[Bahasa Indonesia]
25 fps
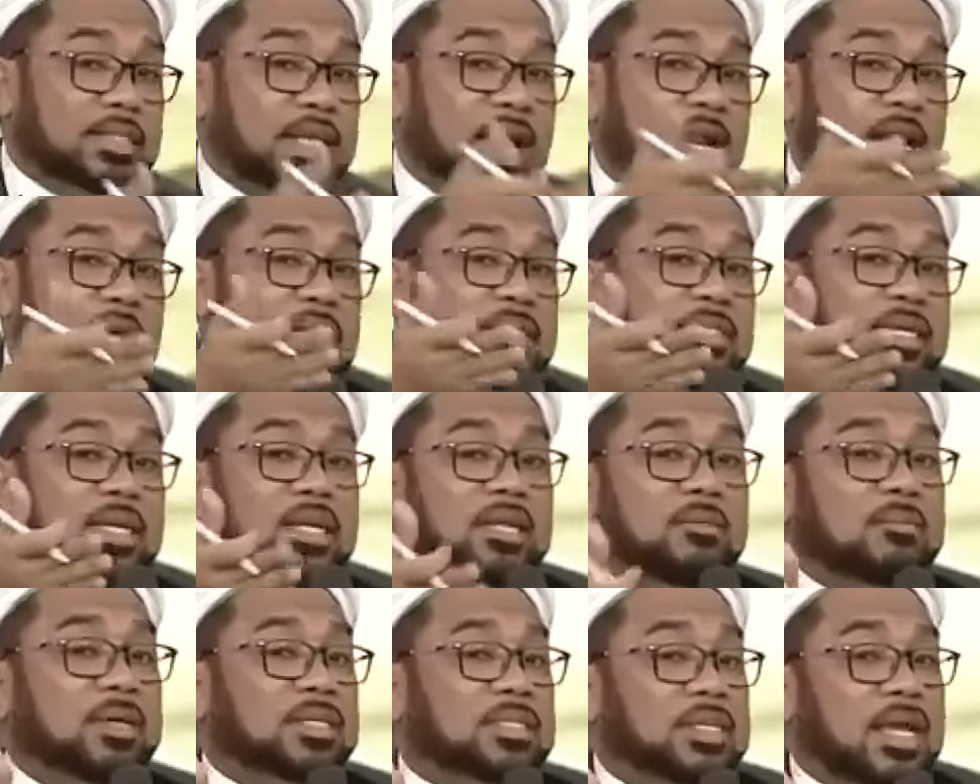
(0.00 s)
sana
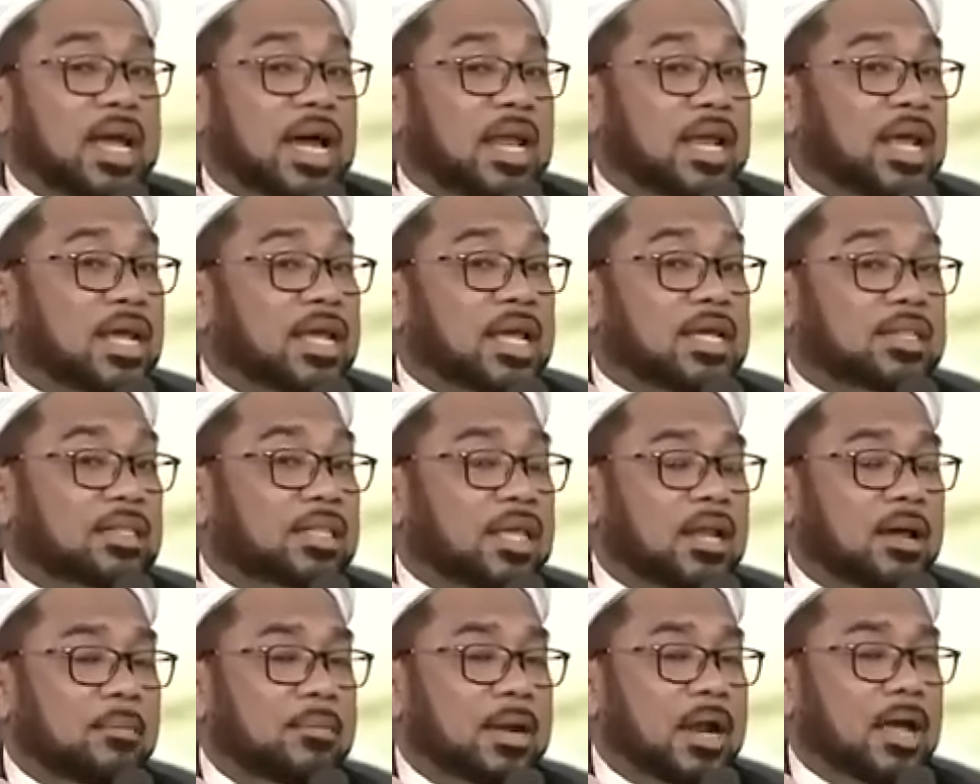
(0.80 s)
sini masih ada yang
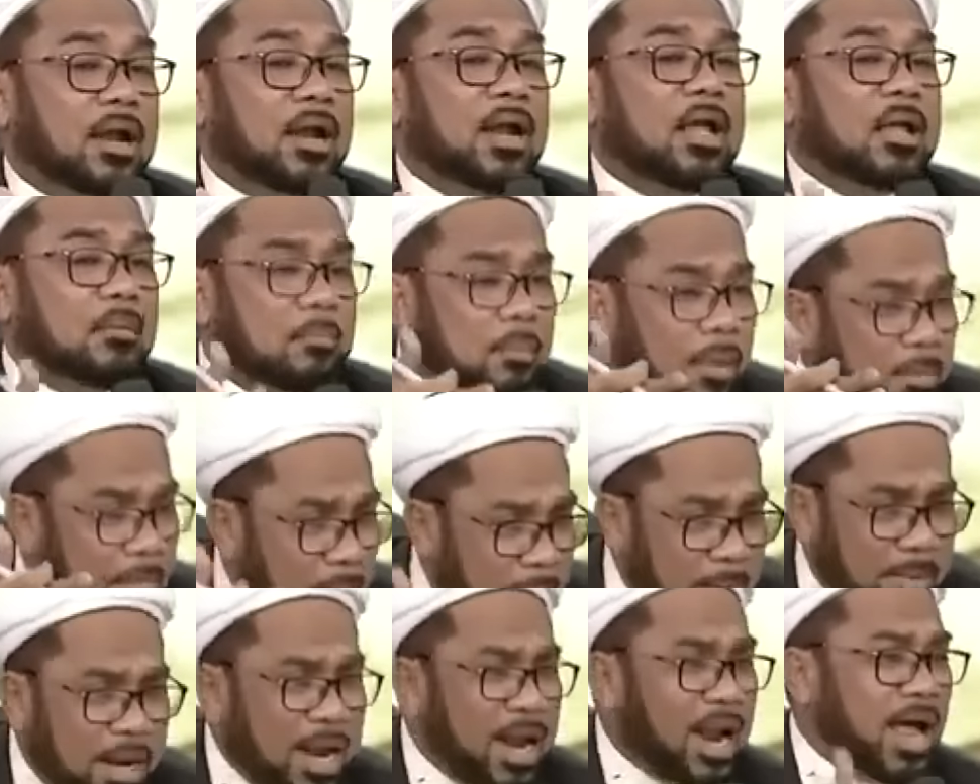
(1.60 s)
tidak benar.
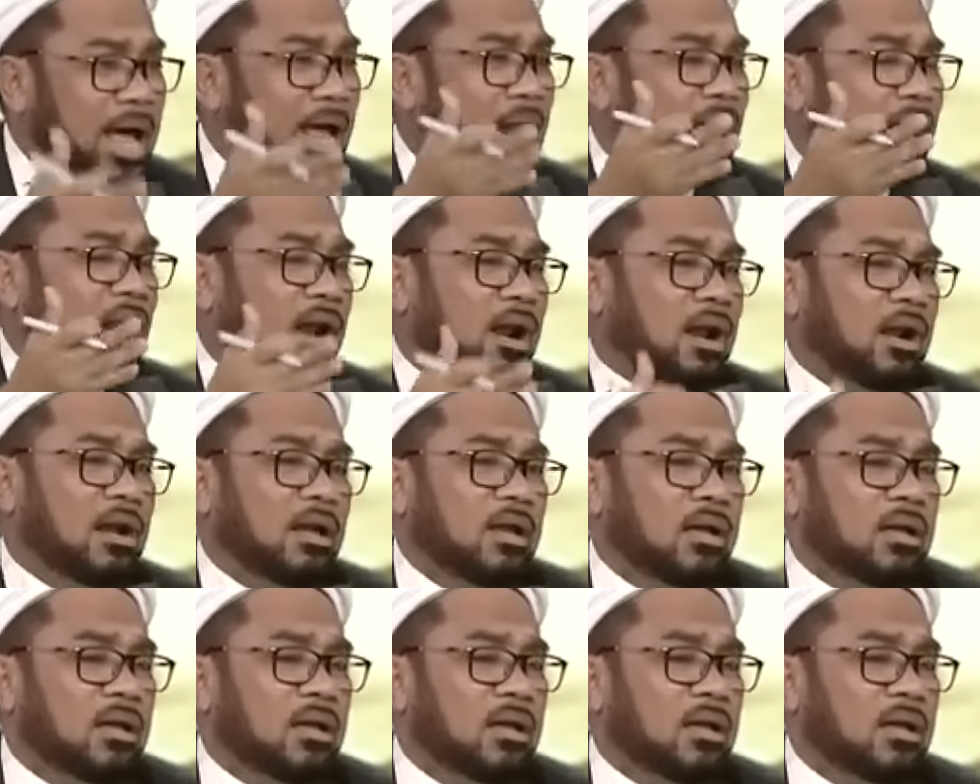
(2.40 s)
Memang benar.